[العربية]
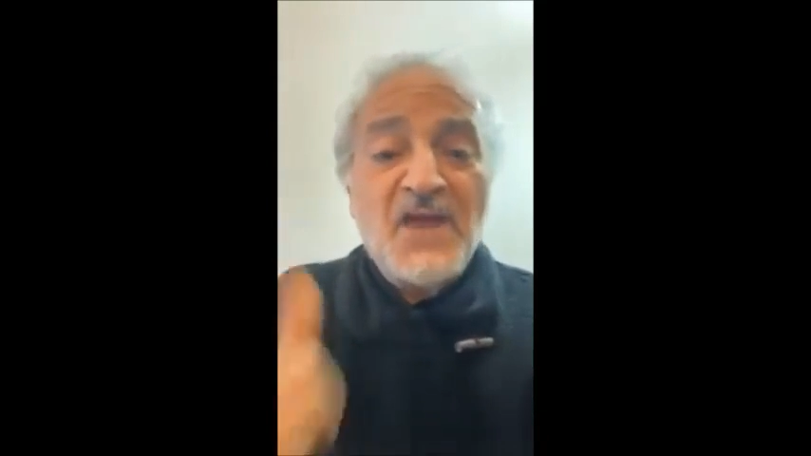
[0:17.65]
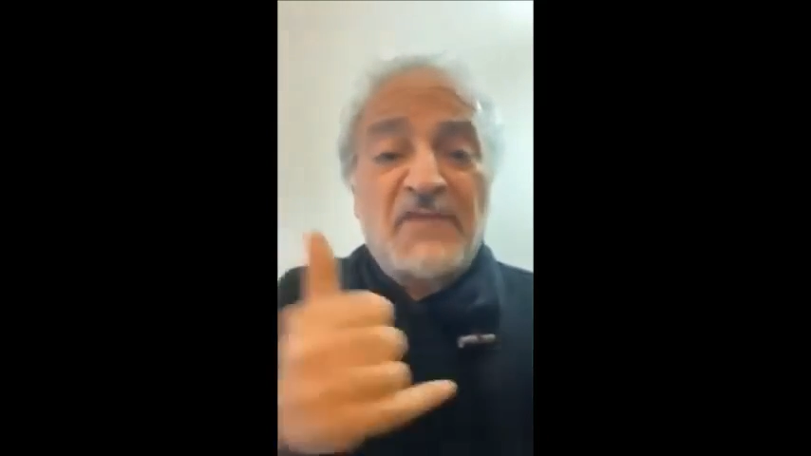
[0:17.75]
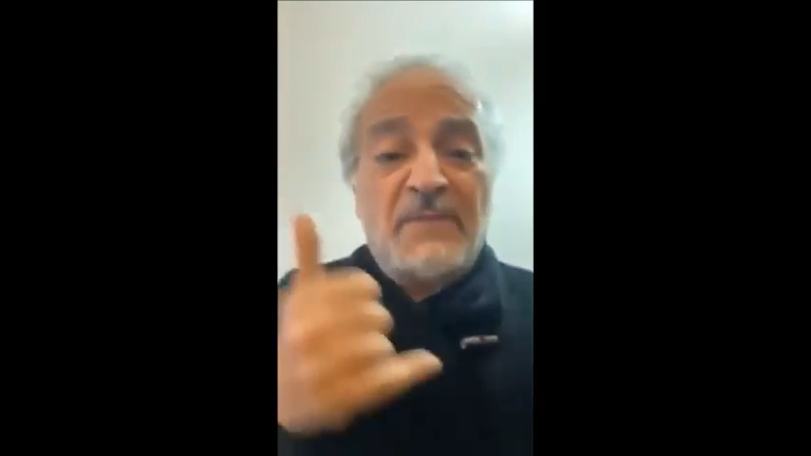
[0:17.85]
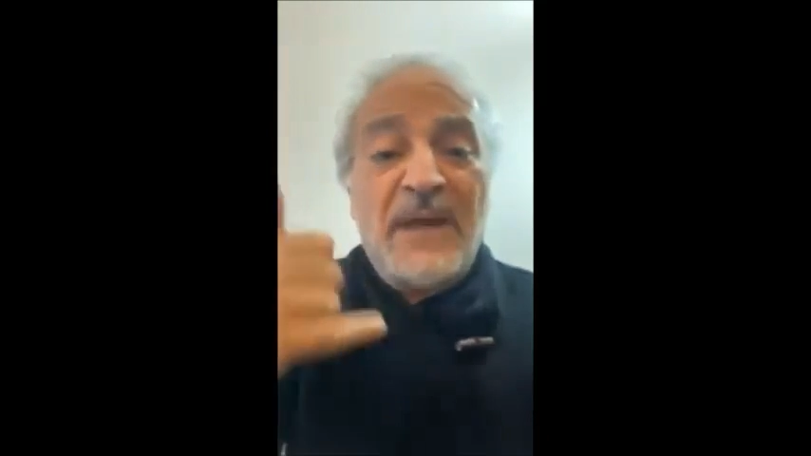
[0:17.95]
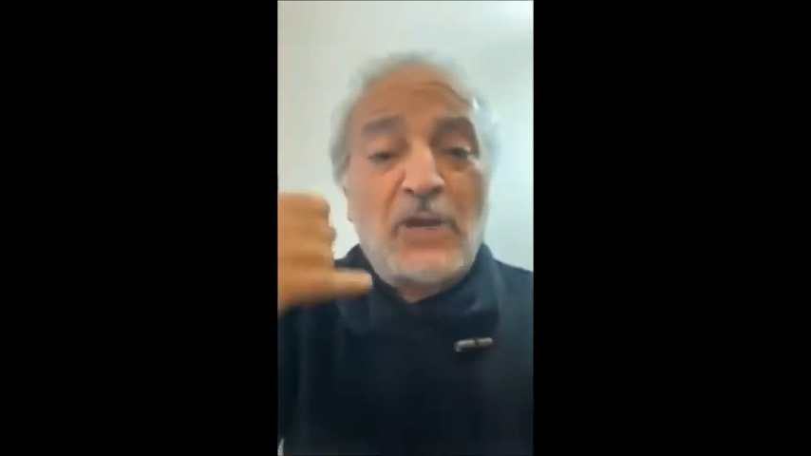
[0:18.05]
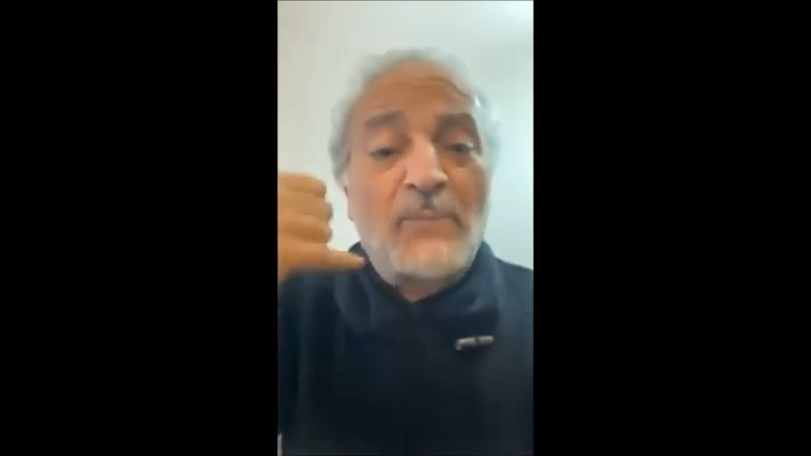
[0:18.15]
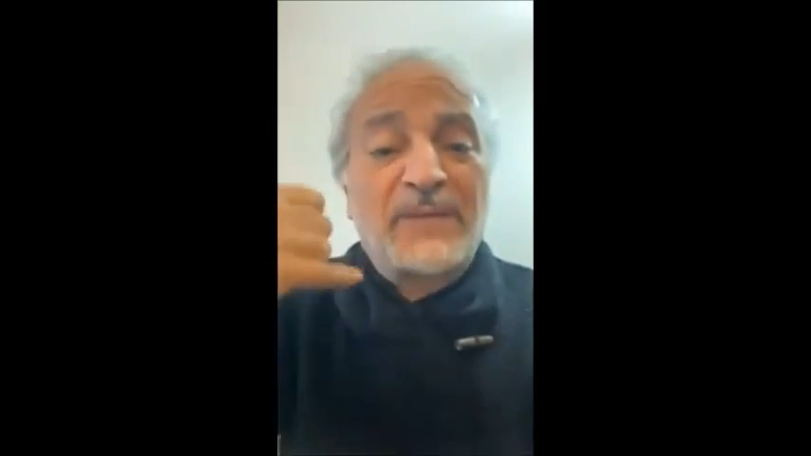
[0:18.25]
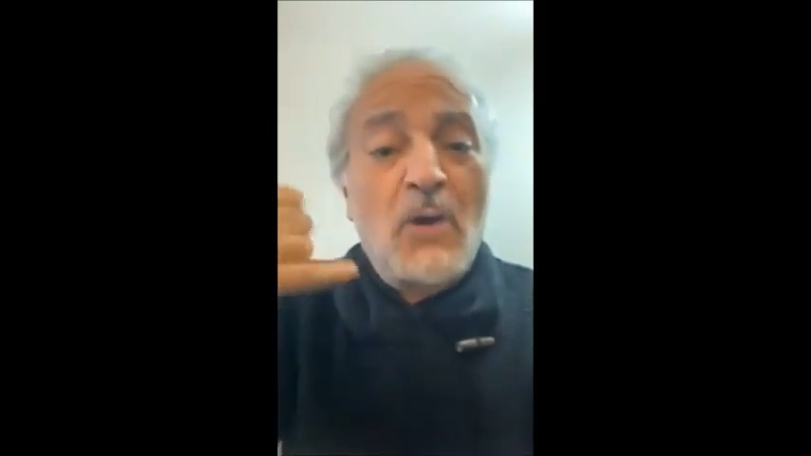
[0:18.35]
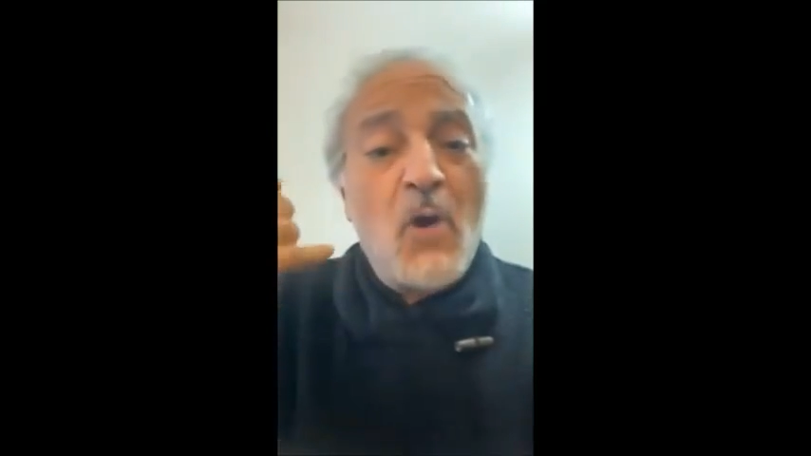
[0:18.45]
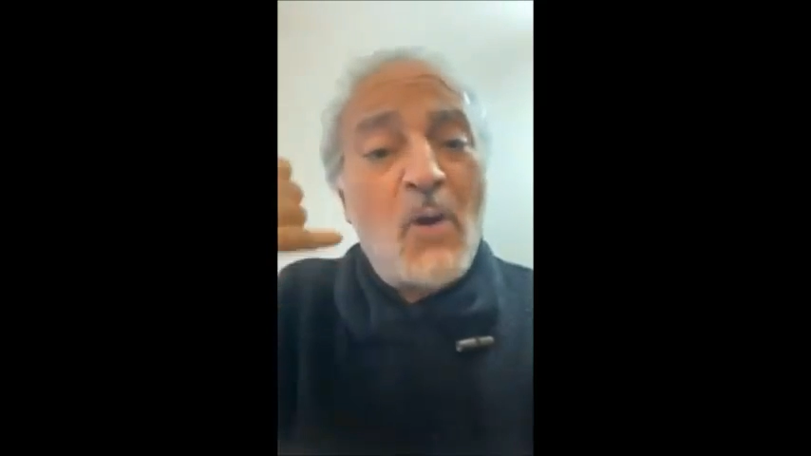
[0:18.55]
في بالكم
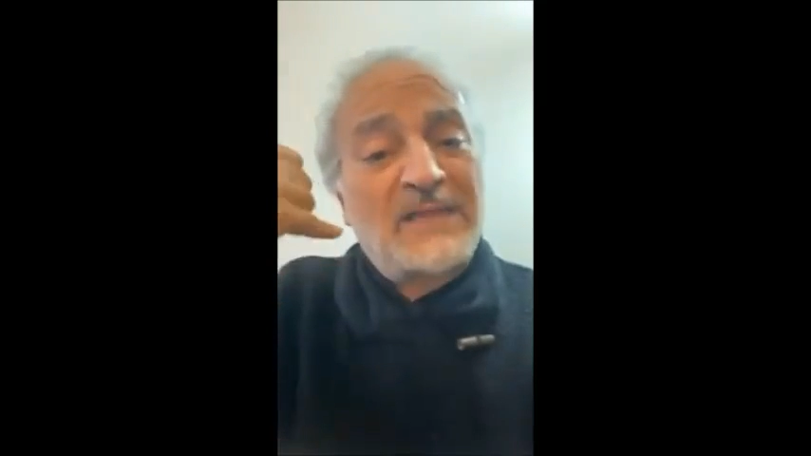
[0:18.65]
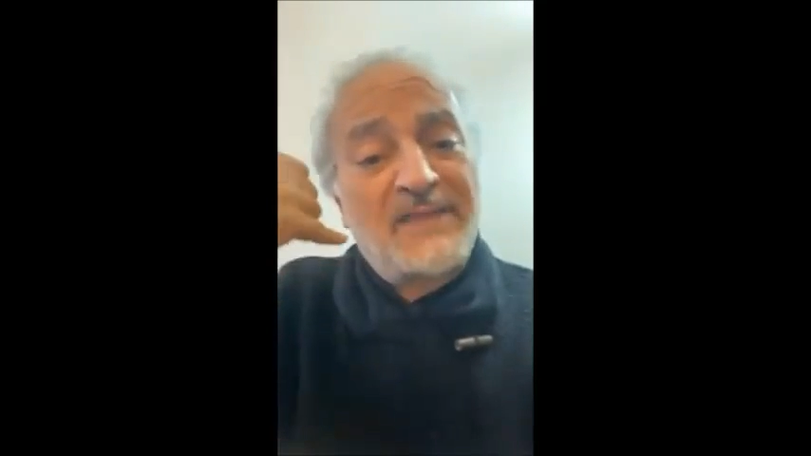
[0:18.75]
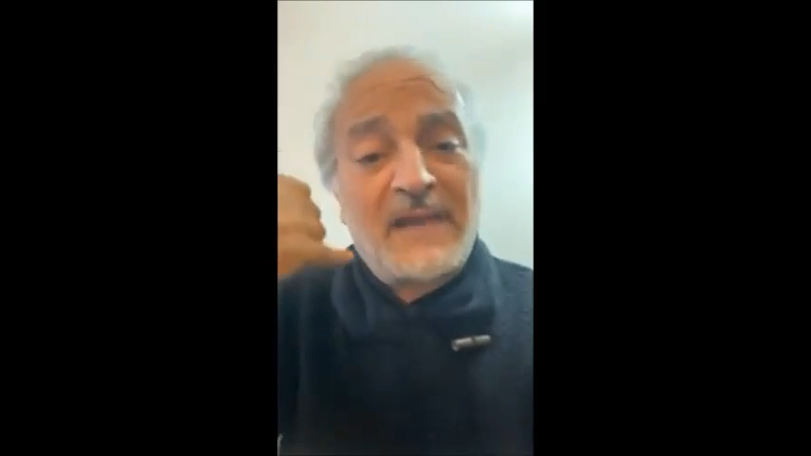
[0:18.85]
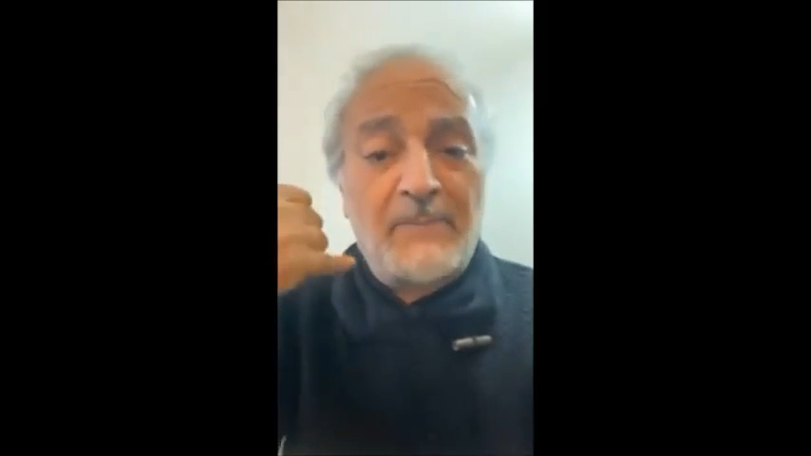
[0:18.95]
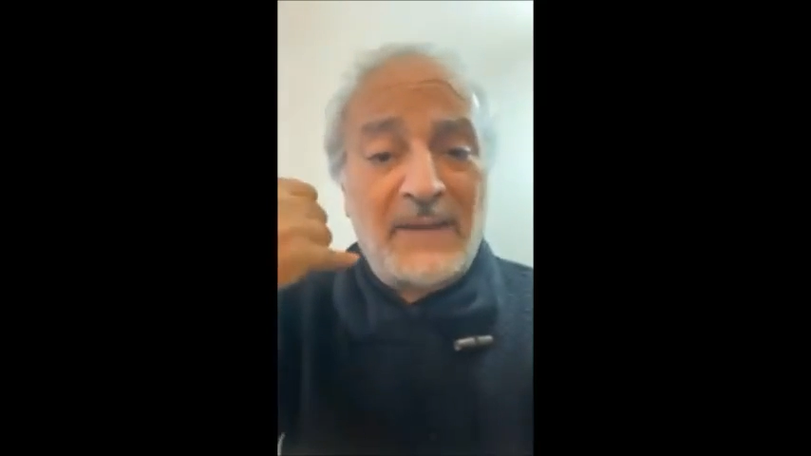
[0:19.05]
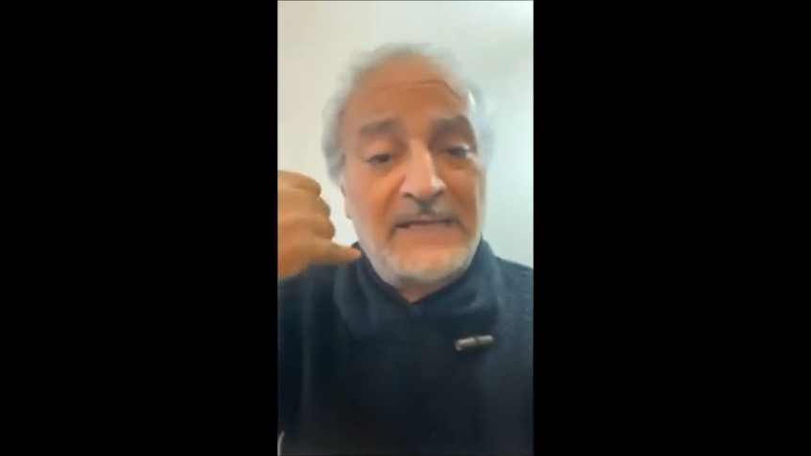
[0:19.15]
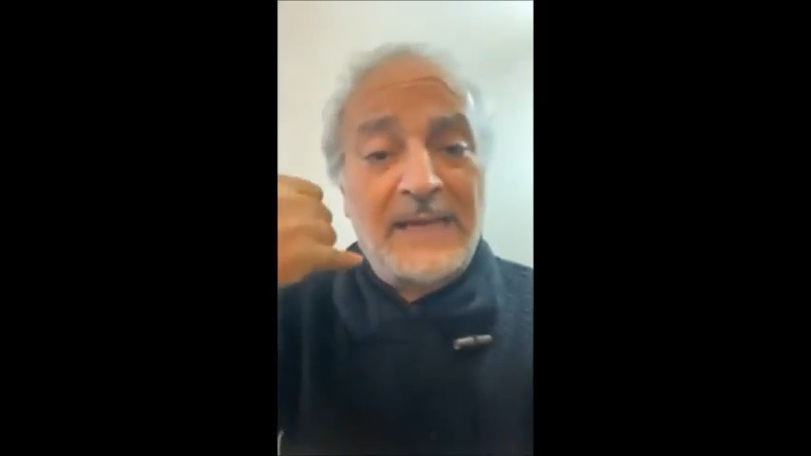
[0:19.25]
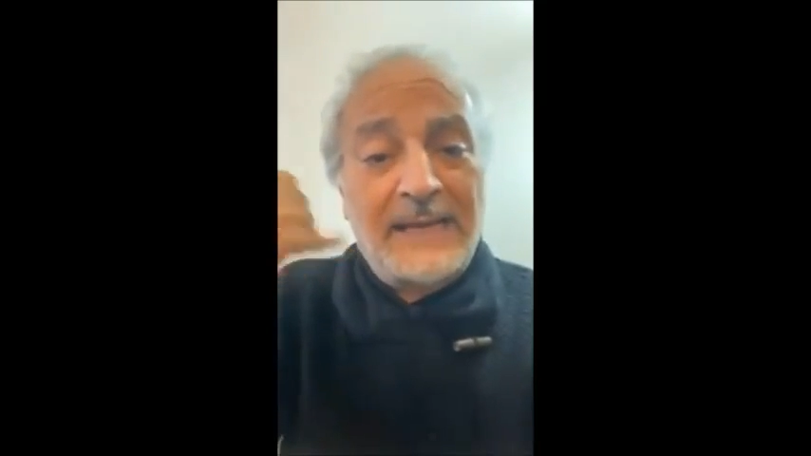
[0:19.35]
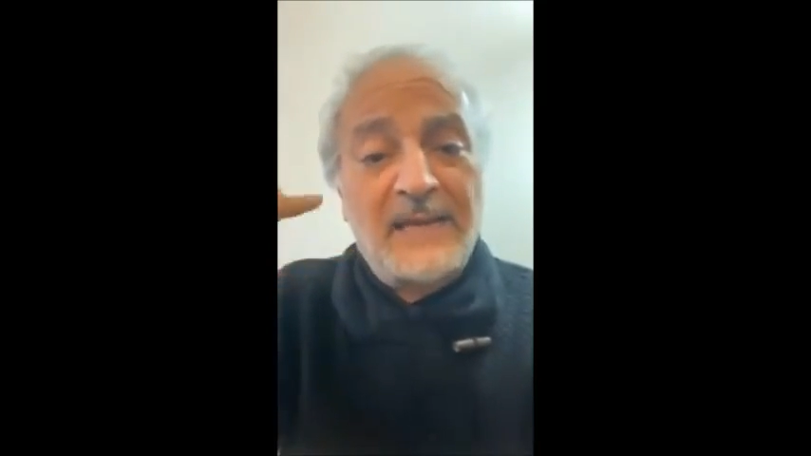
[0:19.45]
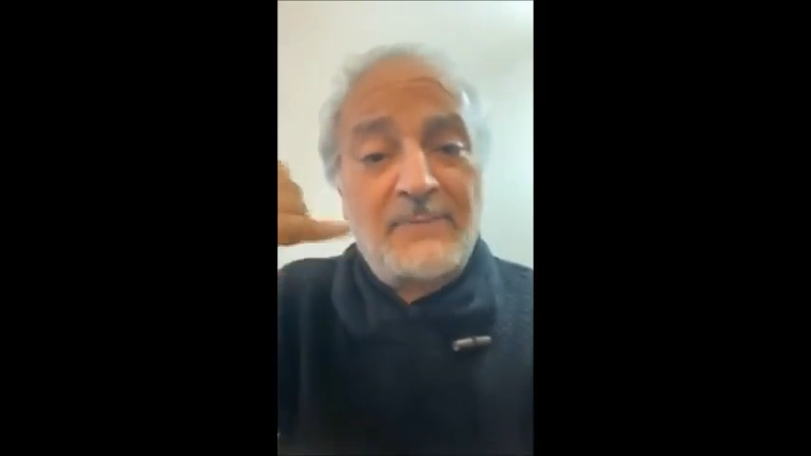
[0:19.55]
تو وقت ضرب علي
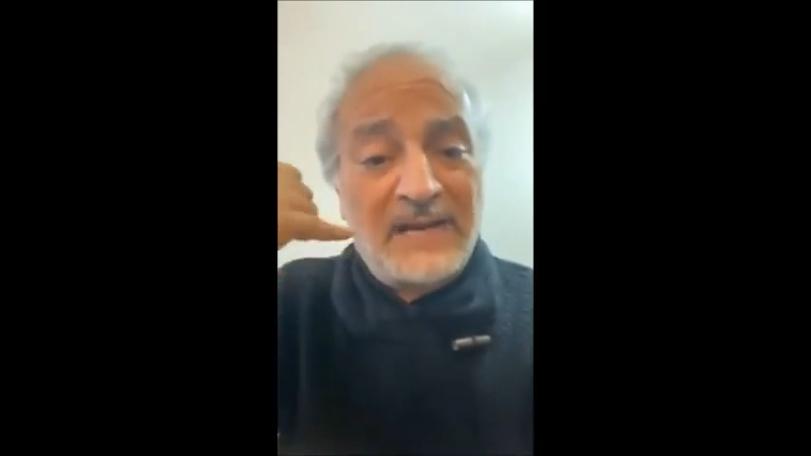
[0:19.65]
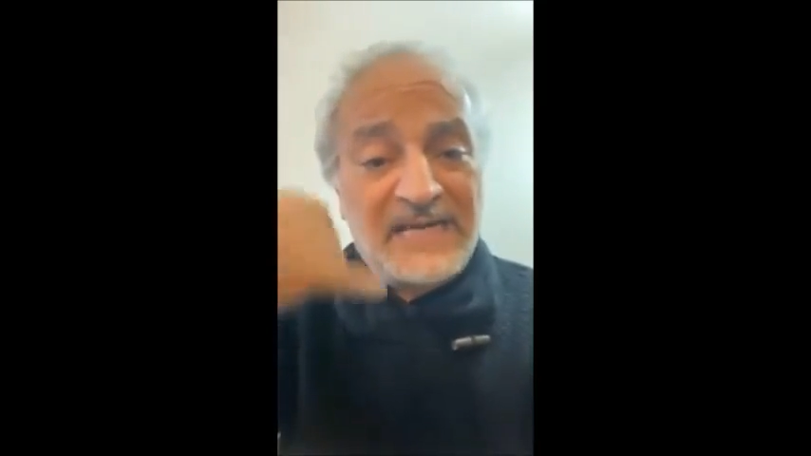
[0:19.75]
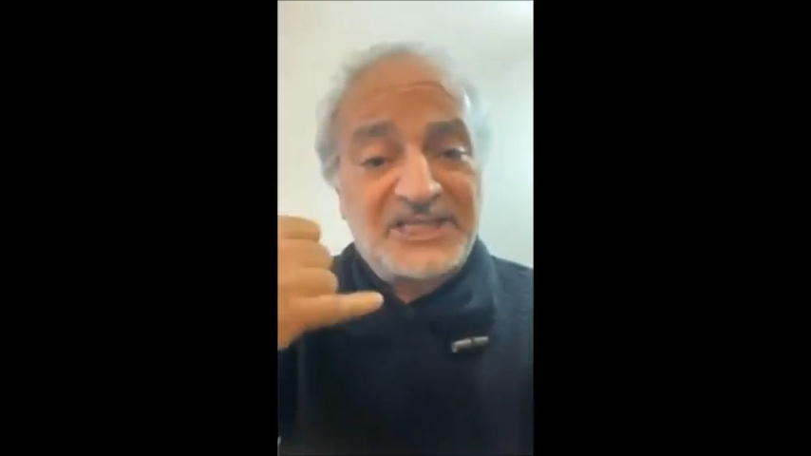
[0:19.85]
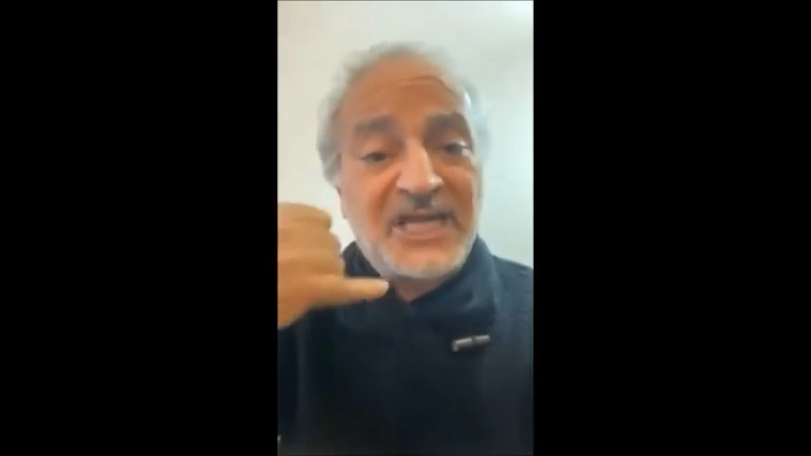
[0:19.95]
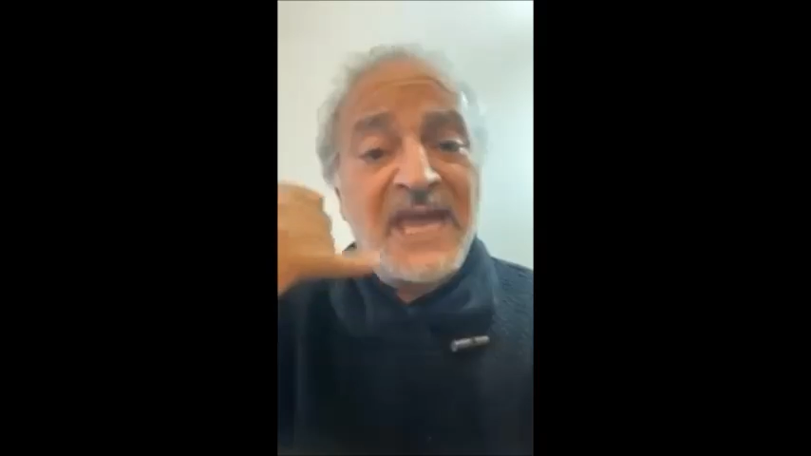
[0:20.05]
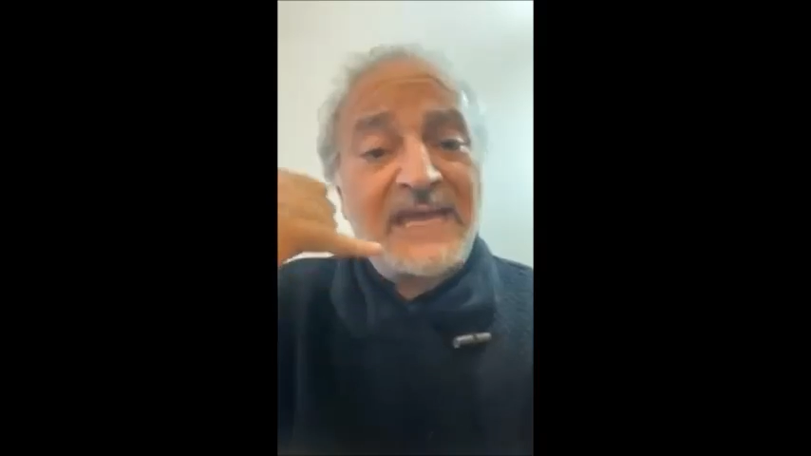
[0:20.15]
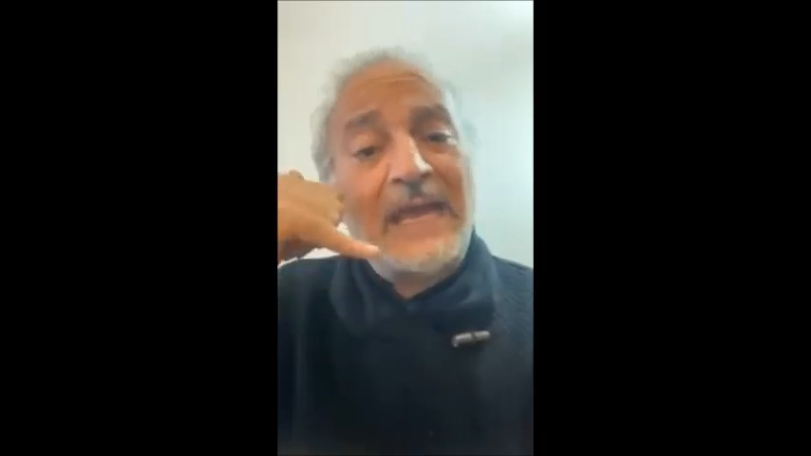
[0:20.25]
العريض بالرش